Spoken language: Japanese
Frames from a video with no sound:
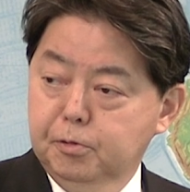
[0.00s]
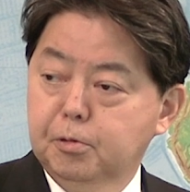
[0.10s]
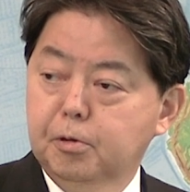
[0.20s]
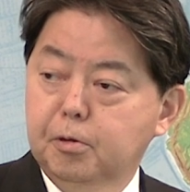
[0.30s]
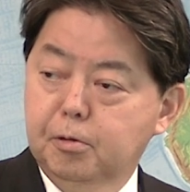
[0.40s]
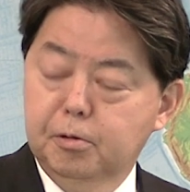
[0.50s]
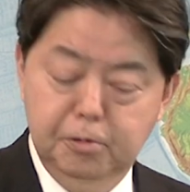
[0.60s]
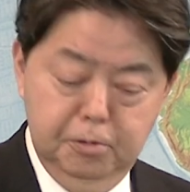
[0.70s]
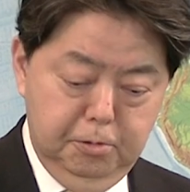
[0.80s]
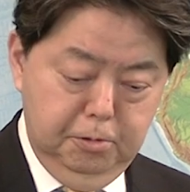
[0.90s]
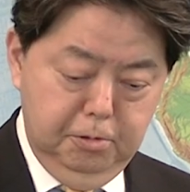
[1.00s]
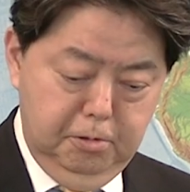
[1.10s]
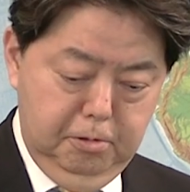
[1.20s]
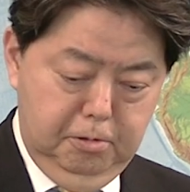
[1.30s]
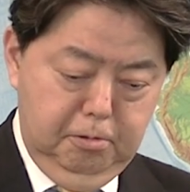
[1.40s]
るとというこ
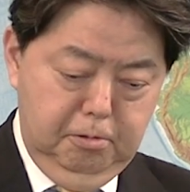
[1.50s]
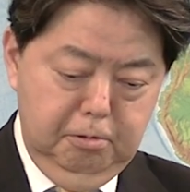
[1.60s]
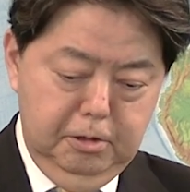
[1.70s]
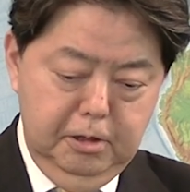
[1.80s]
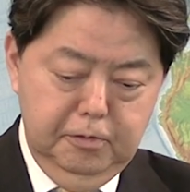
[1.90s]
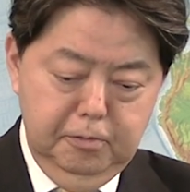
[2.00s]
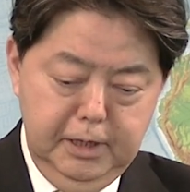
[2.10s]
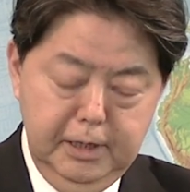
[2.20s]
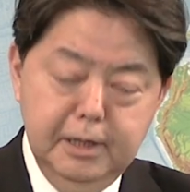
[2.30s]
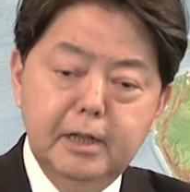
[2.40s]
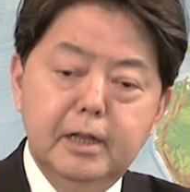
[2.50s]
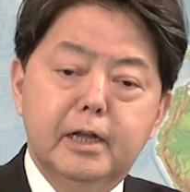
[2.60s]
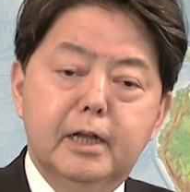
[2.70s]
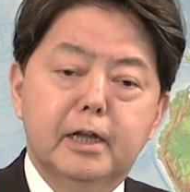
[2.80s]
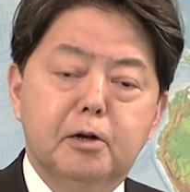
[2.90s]
とでですね、
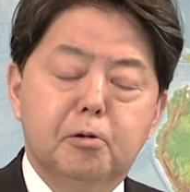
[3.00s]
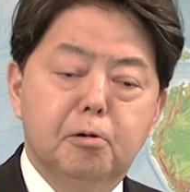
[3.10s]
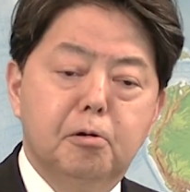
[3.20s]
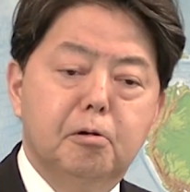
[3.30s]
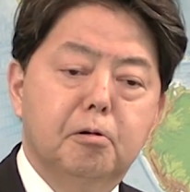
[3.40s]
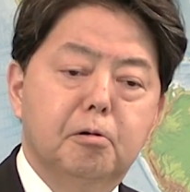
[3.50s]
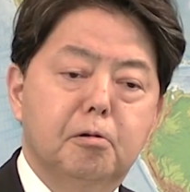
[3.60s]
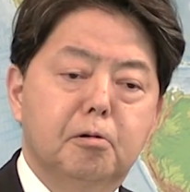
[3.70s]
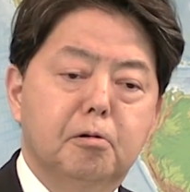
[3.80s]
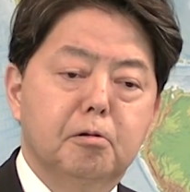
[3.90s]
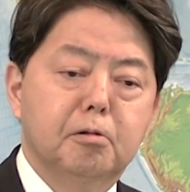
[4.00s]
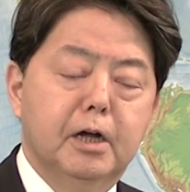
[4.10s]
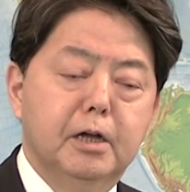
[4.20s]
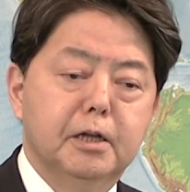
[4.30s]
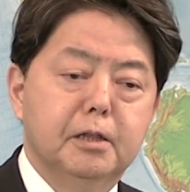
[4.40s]
えこの
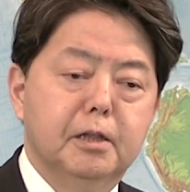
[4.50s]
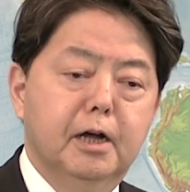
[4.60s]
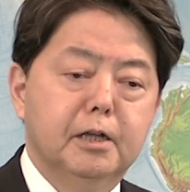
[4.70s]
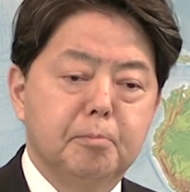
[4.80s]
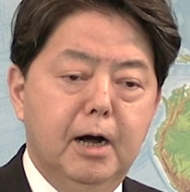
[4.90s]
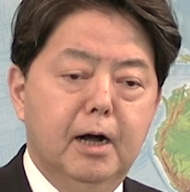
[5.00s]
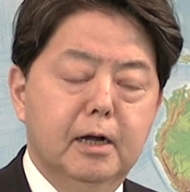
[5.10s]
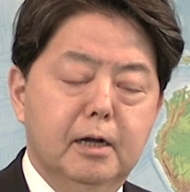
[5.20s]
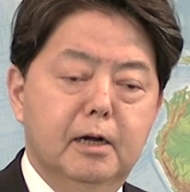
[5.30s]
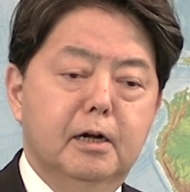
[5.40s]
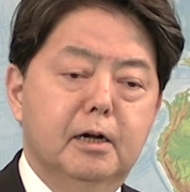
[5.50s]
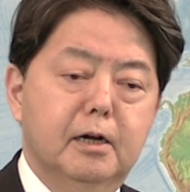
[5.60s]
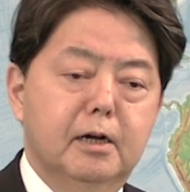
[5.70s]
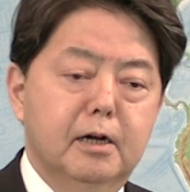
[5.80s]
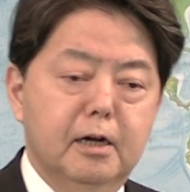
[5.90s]
大変な今
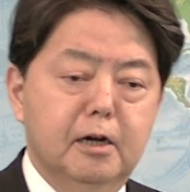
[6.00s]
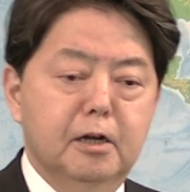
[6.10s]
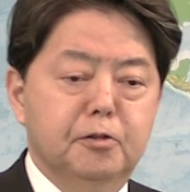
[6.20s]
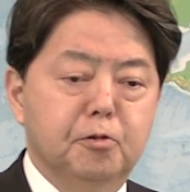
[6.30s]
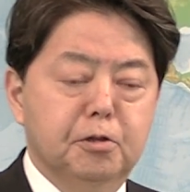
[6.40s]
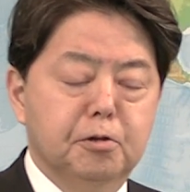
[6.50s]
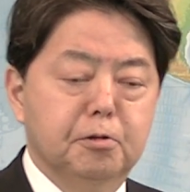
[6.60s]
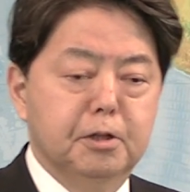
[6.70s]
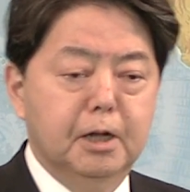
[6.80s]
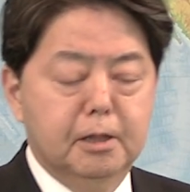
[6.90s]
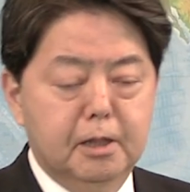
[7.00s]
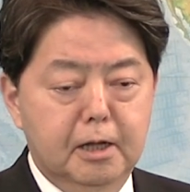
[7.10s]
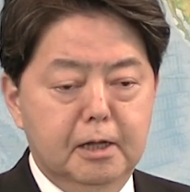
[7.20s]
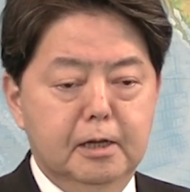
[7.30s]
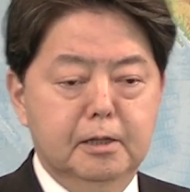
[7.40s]
状況になっ
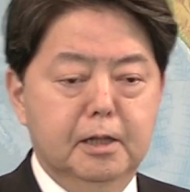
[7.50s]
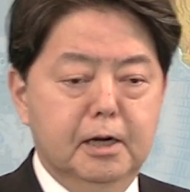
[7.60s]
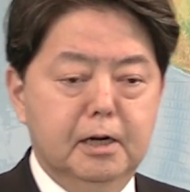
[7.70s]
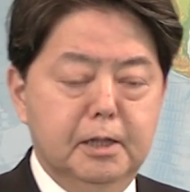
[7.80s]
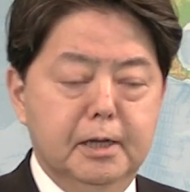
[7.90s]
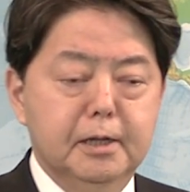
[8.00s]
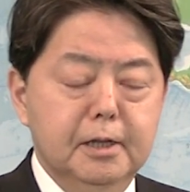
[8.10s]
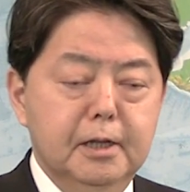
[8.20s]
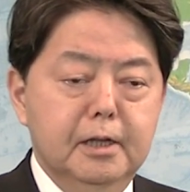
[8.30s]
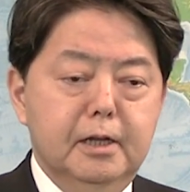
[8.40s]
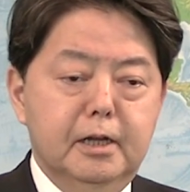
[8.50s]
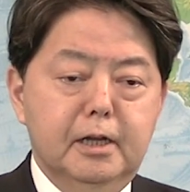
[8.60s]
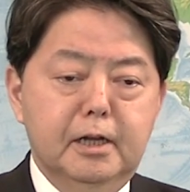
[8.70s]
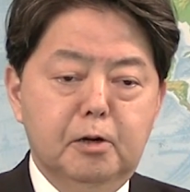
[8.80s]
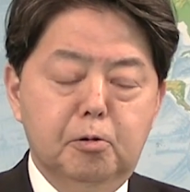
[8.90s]
た中で、
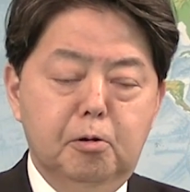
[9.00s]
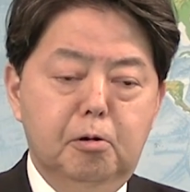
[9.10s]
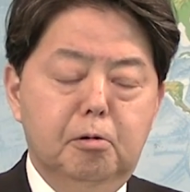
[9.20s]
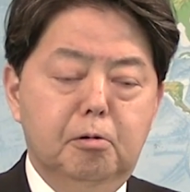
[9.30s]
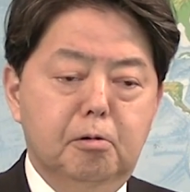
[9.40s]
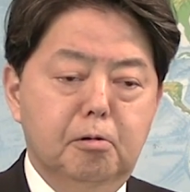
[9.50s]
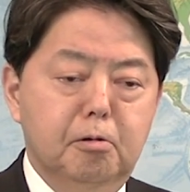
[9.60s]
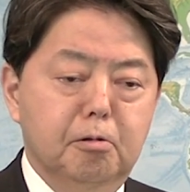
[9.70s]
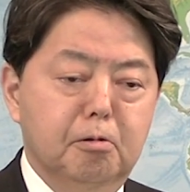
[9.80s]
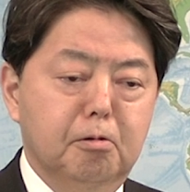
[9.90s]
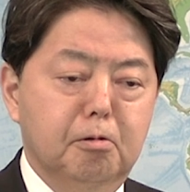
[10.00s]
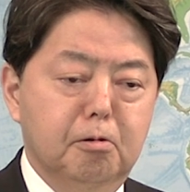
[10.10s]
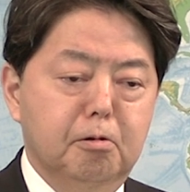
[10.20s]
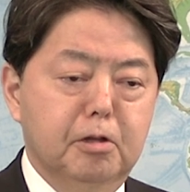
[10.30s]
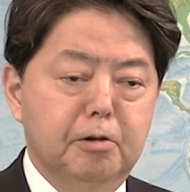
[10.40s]
えこ
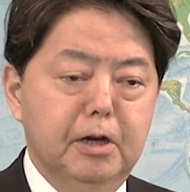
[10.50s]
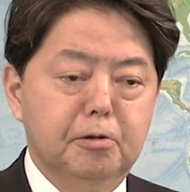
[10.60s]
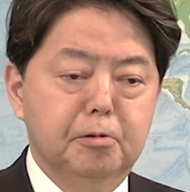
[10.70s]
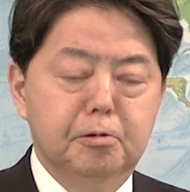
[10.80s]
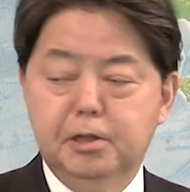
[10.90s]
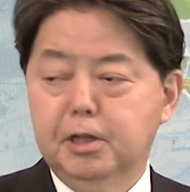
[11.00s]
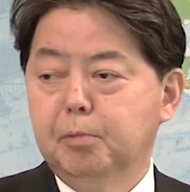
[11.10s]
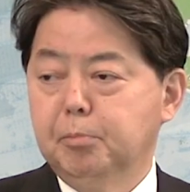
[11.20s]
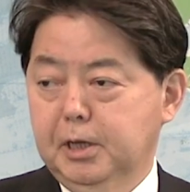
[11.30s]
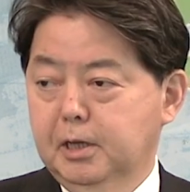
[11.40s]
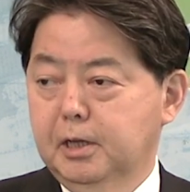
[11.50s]
のいわゆる避難民